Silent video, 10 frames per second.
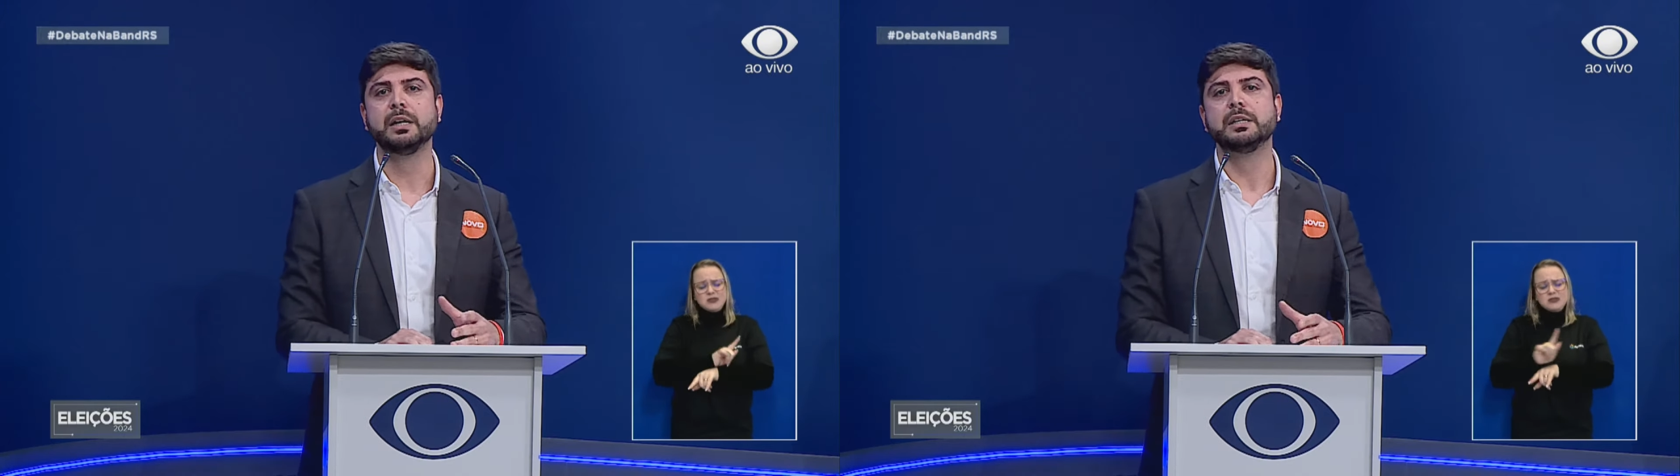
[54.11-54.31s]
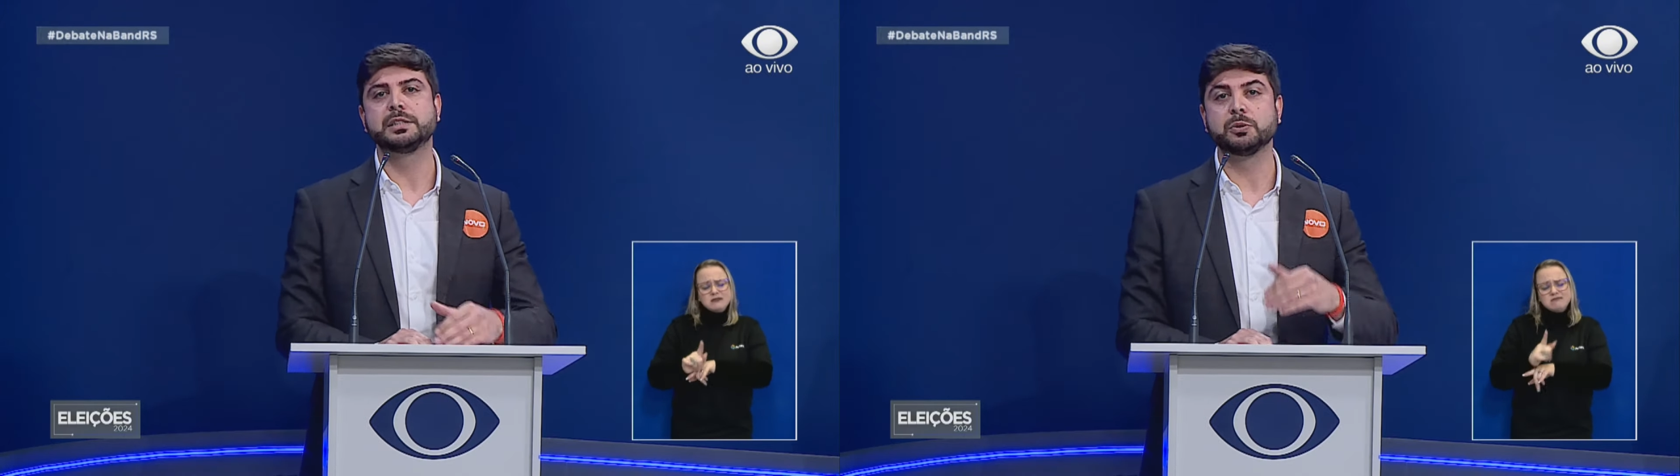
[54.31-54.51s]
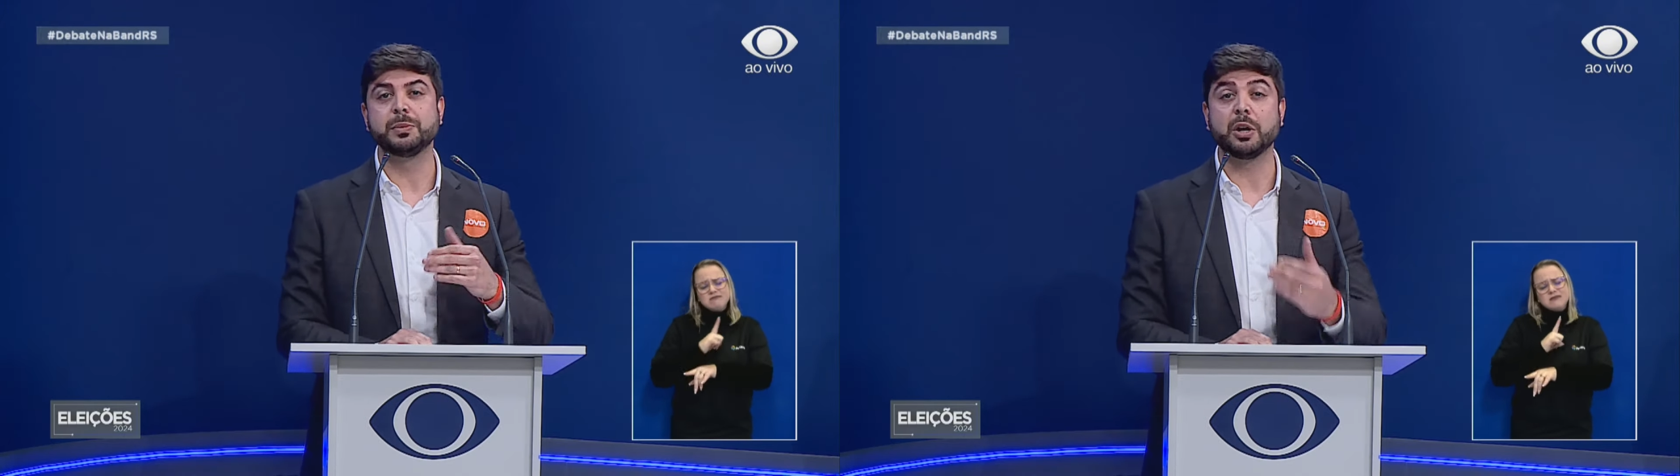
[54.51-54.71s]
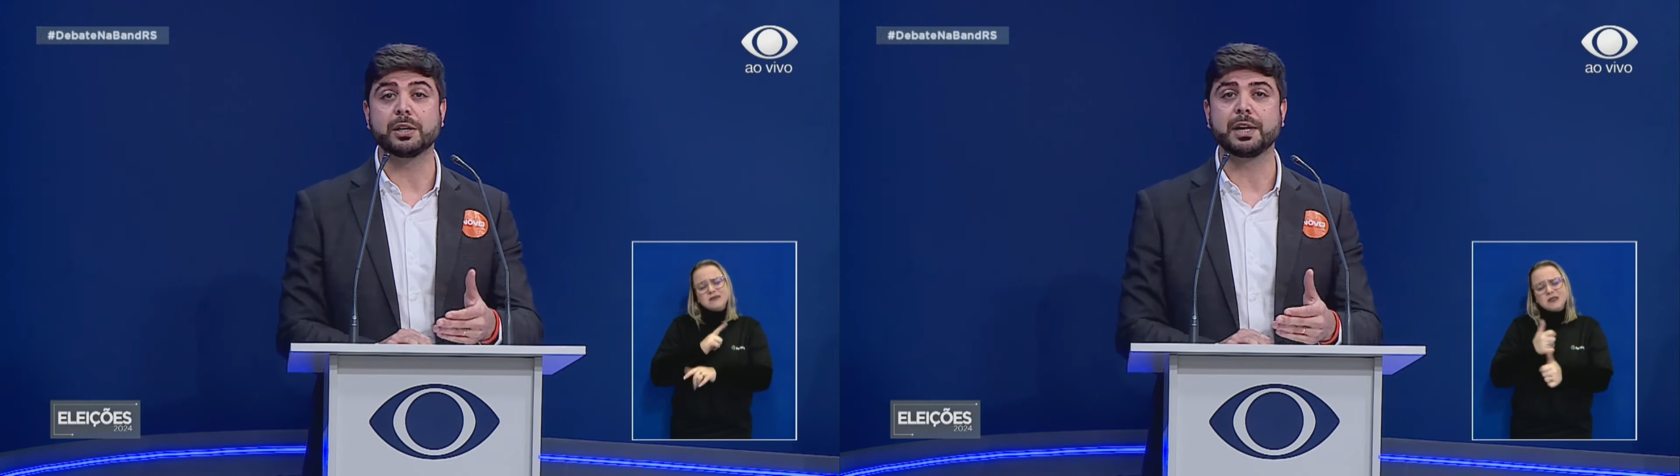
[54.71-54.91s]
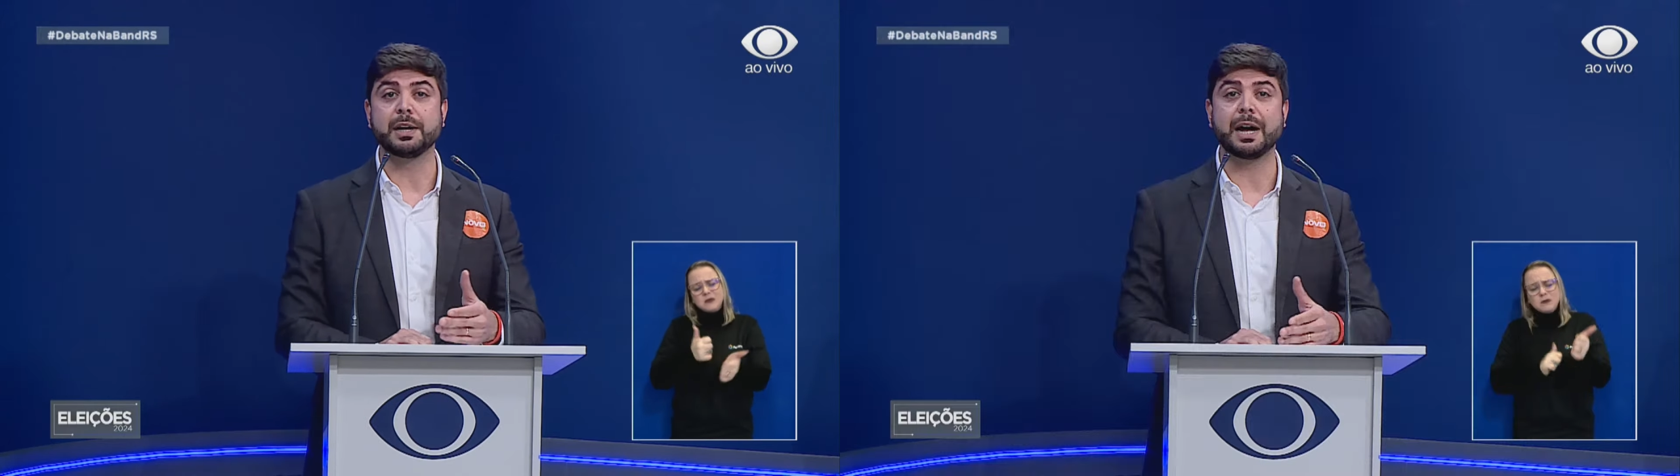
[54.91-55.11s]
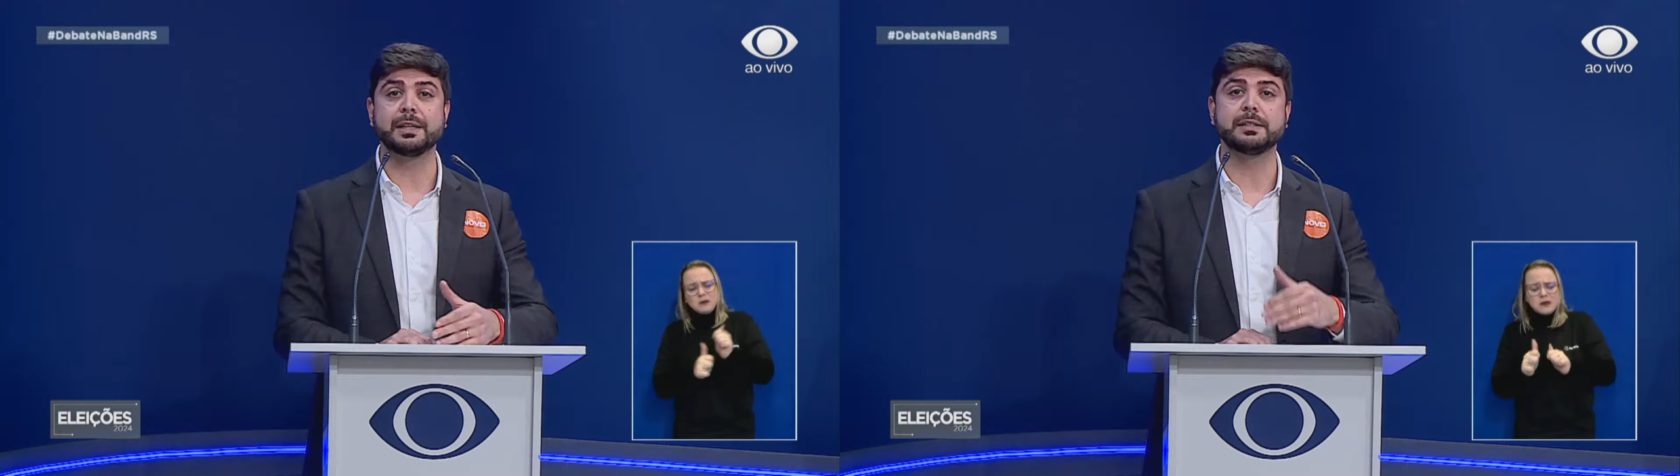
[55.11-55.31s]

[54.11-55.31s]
sendo melhor treinada,